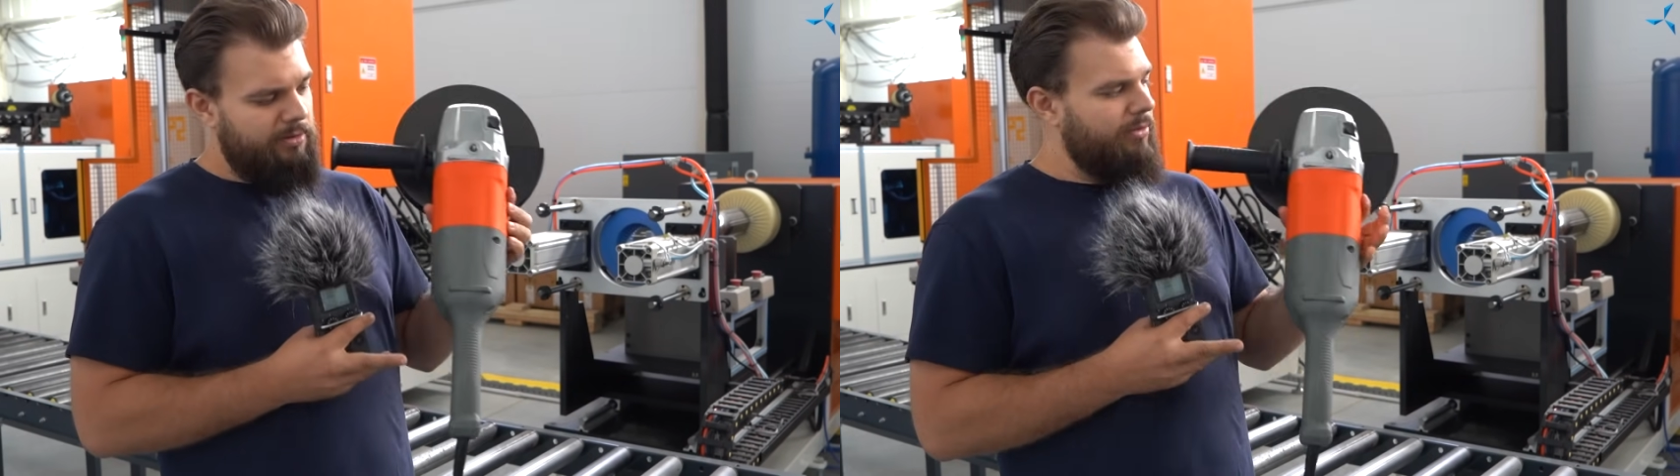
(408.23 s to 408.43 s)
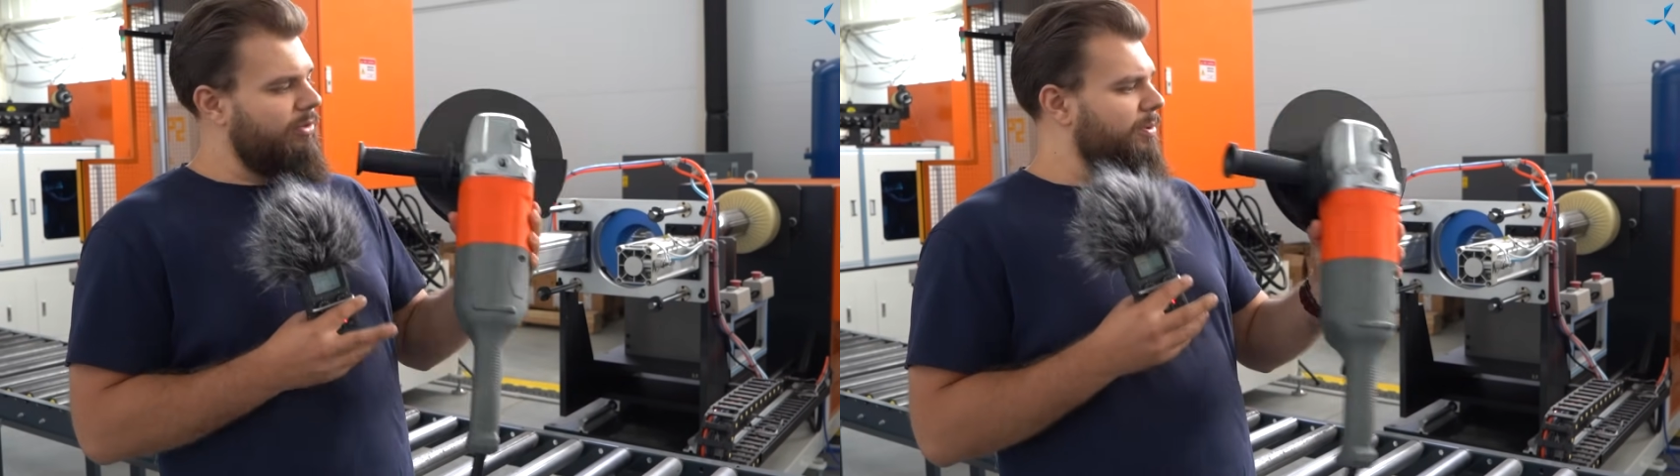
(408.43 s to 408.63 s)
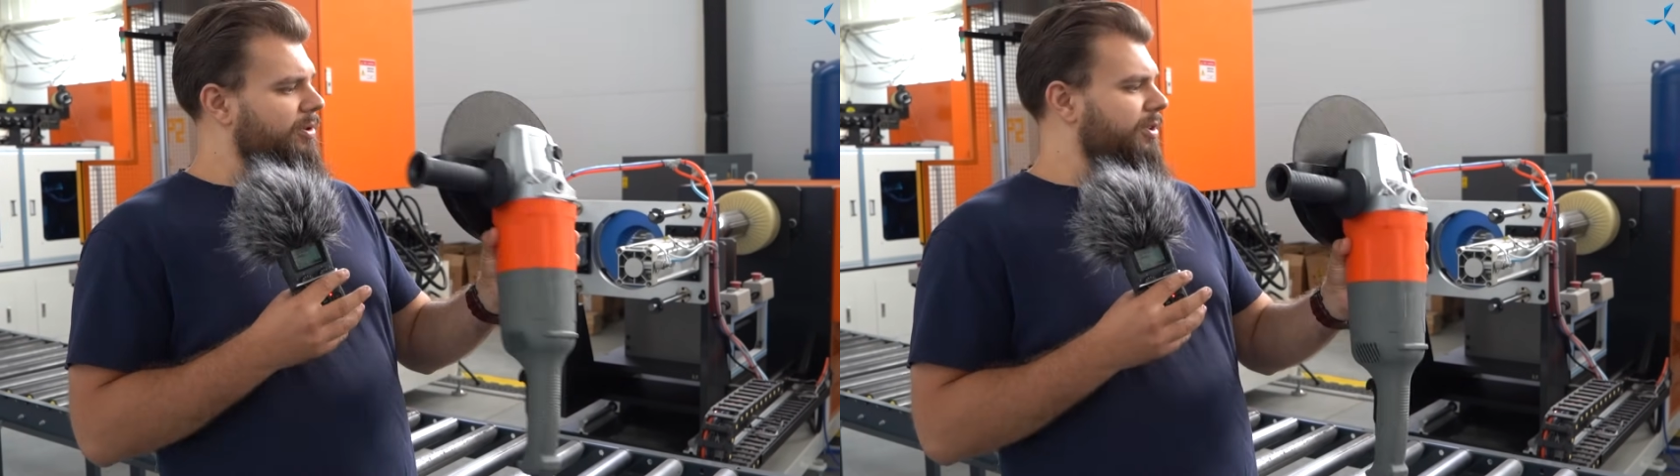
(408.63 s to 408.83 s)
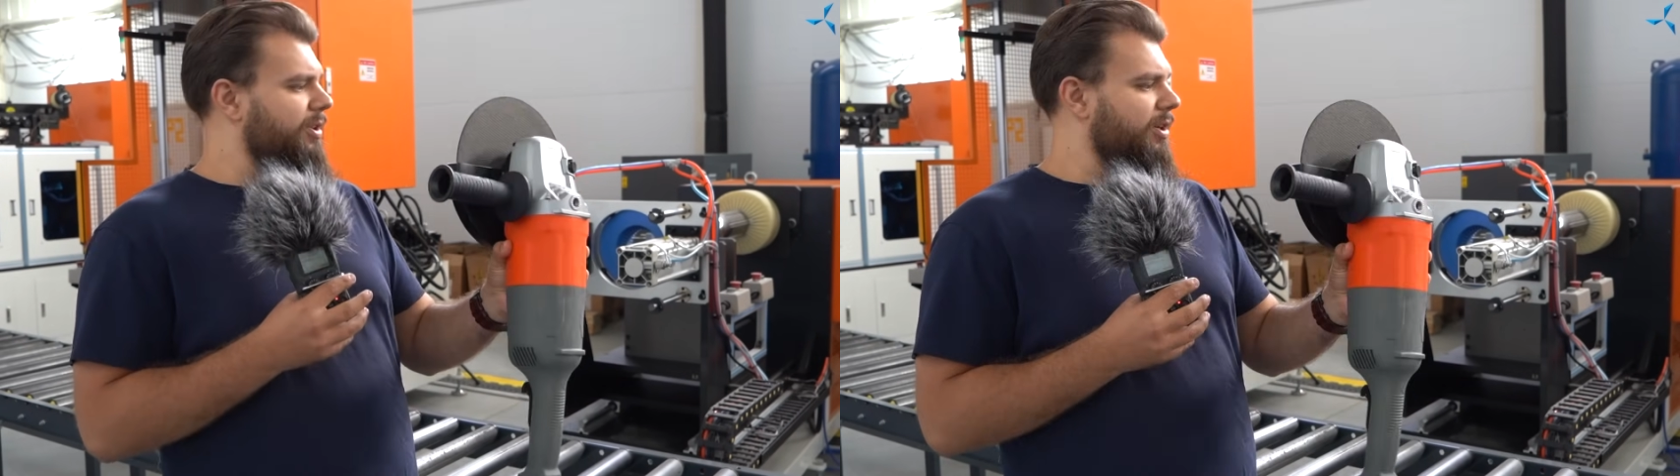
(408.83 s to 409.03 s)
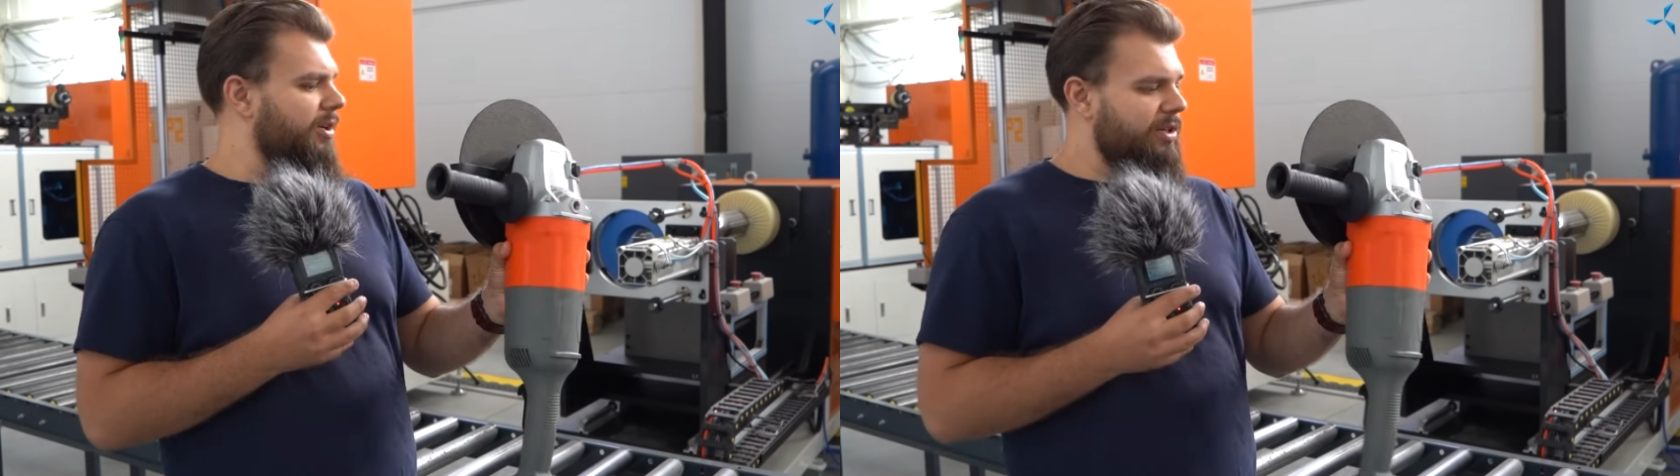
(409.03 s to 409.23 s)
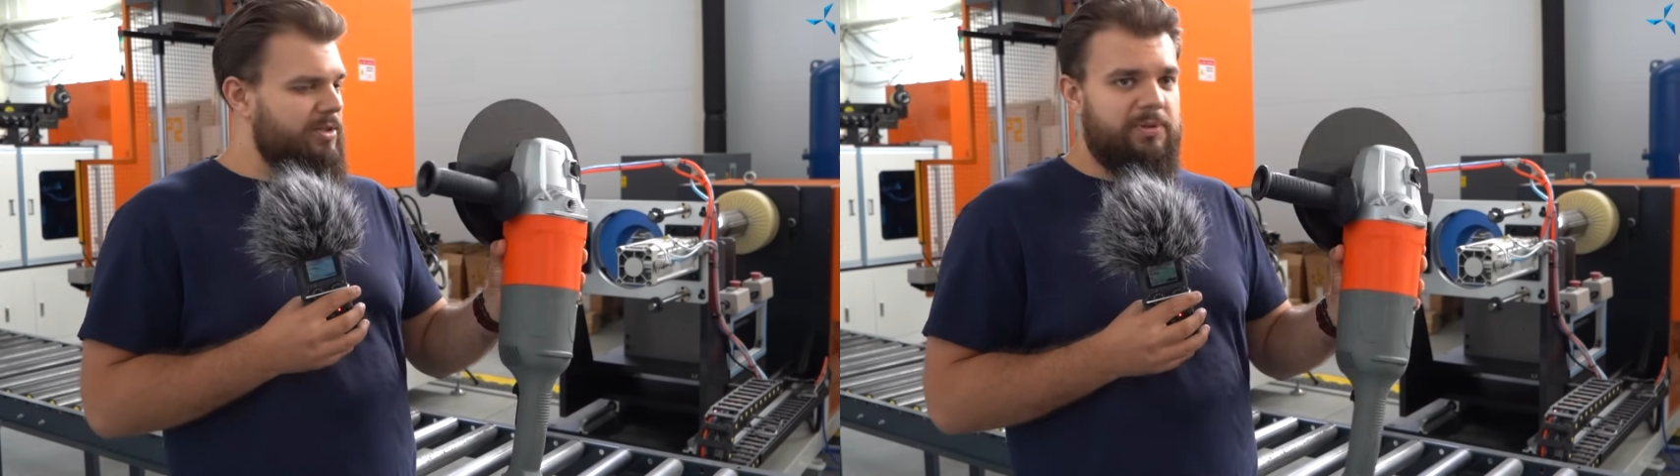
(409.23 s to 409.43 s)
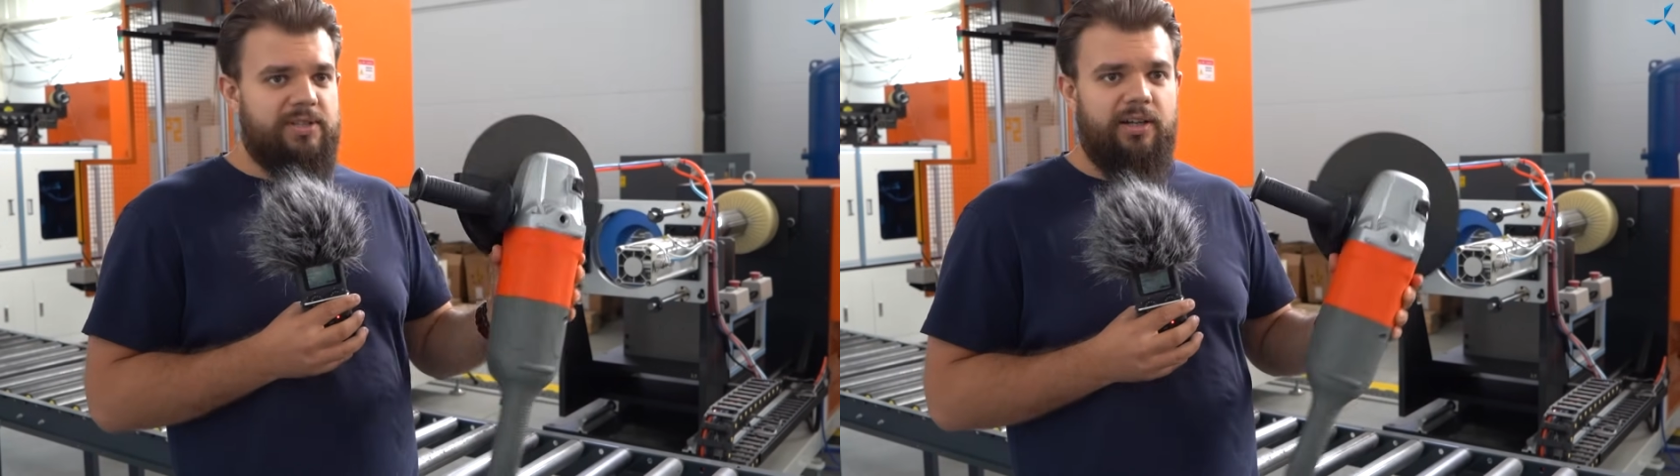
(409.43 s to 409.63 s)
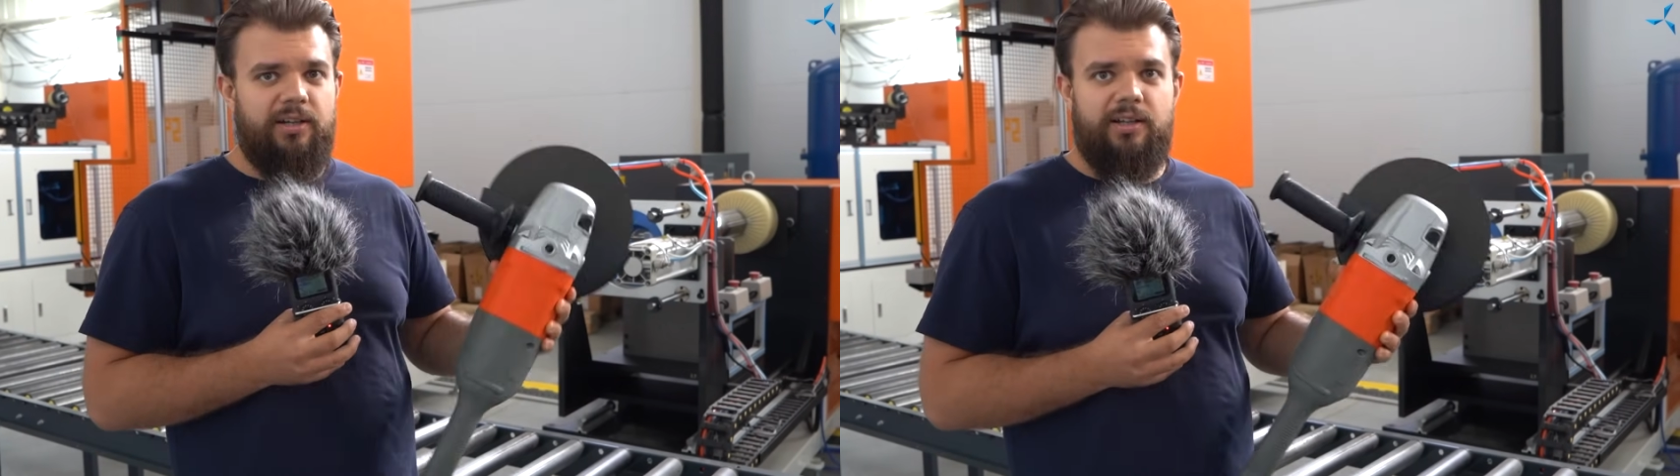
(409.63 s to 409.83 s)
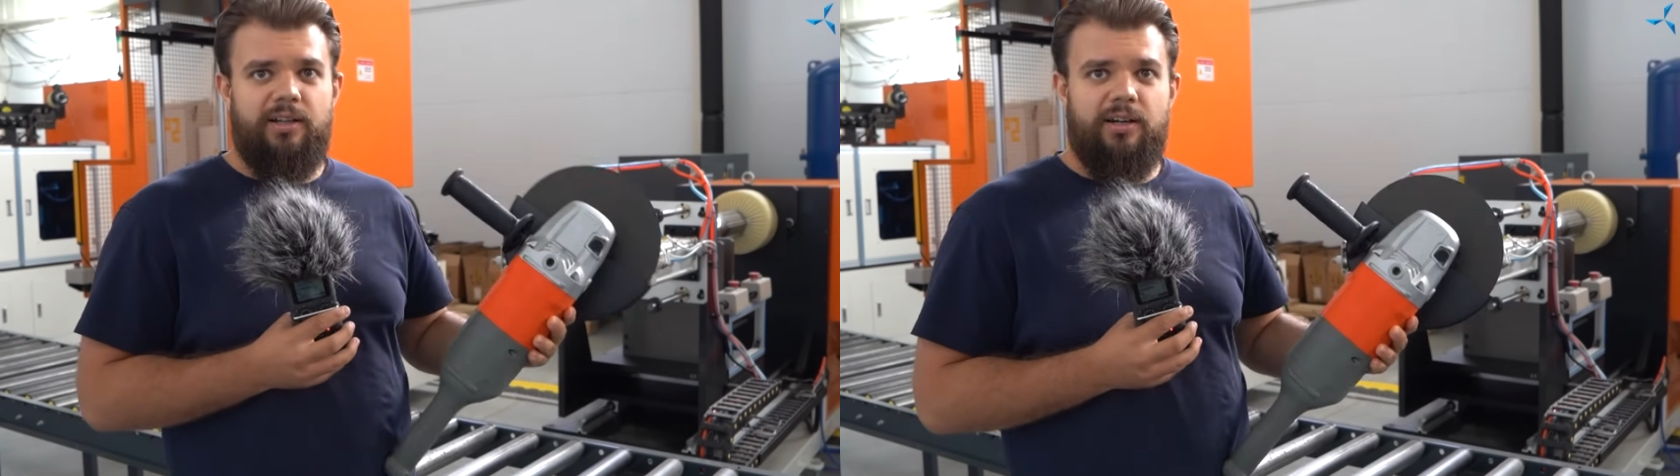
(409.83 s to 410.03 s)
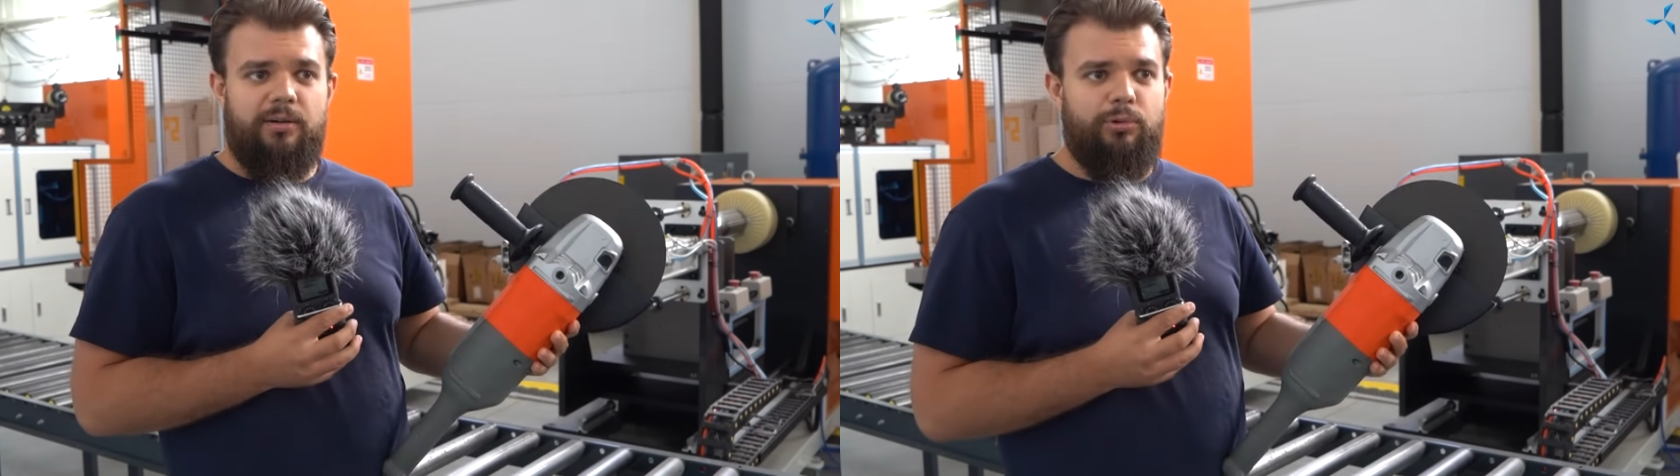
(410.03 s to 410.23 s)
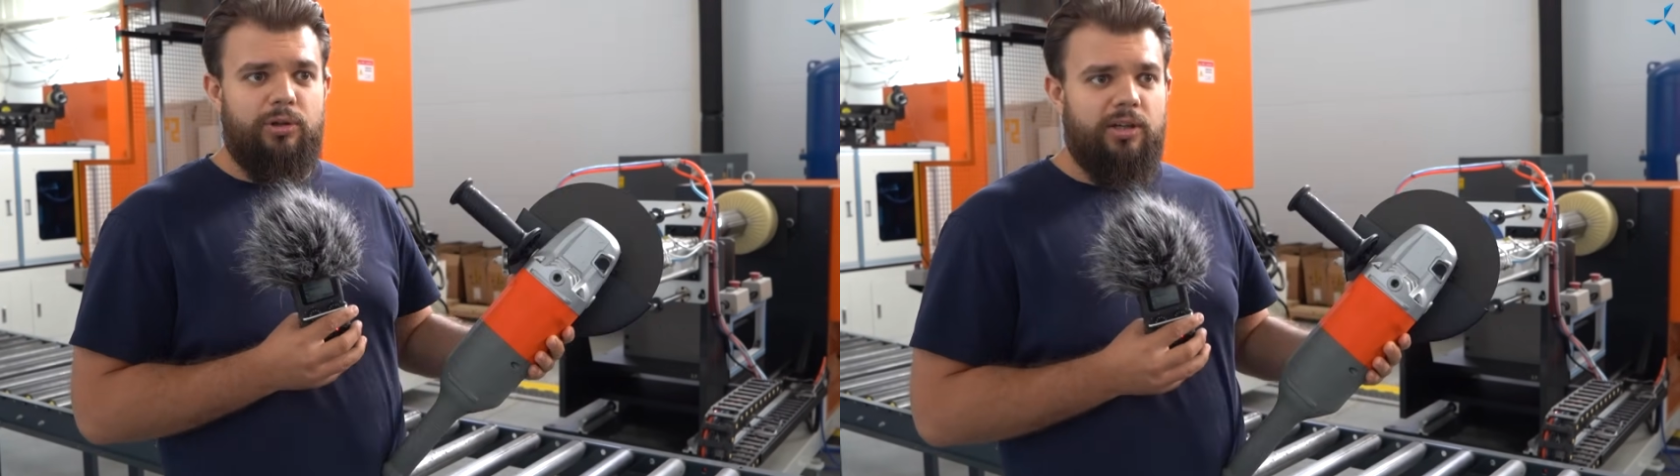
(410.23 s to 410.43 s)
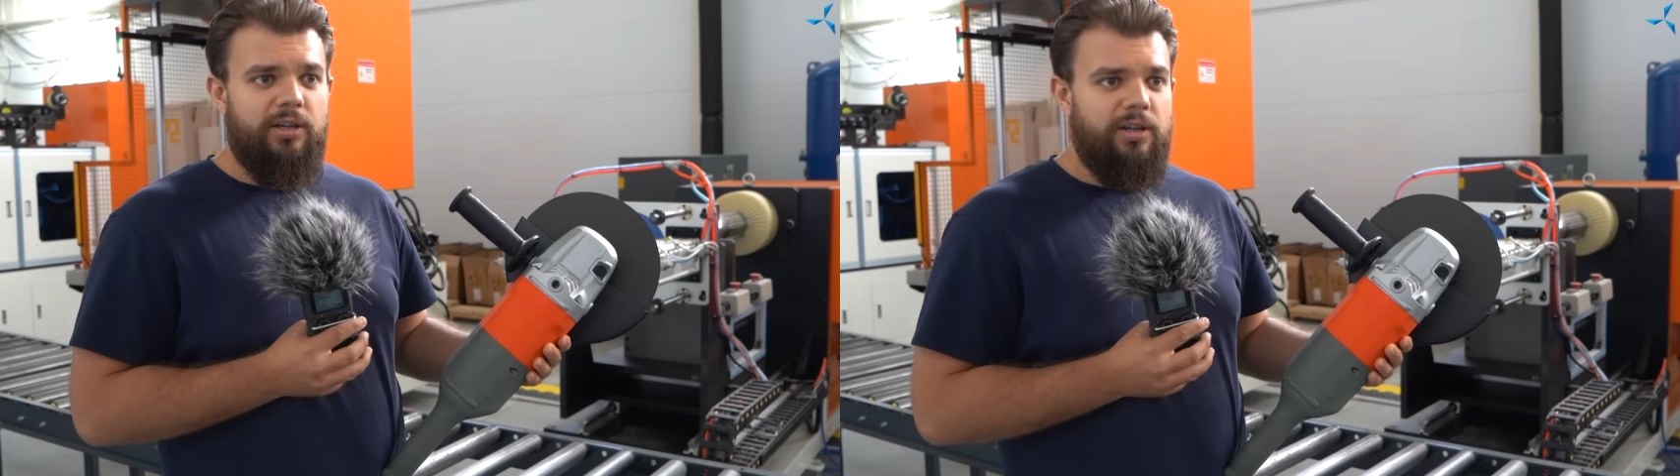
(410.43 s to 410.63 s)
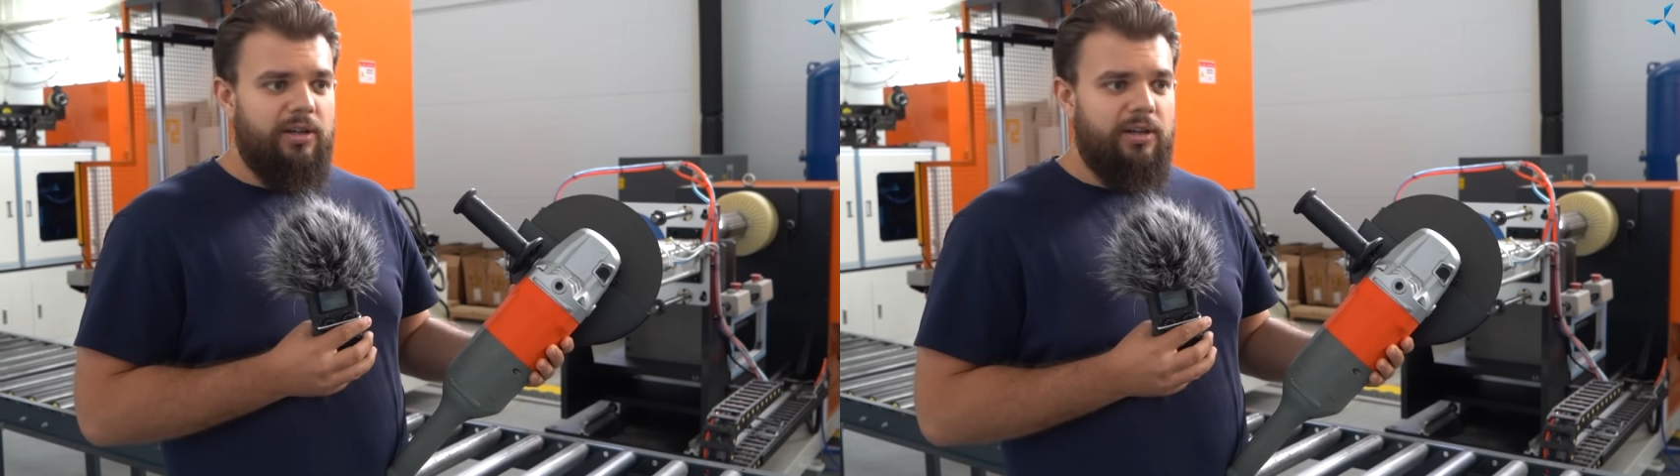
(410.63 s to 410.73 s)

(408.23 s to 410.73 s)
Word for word: выполненный специально для работы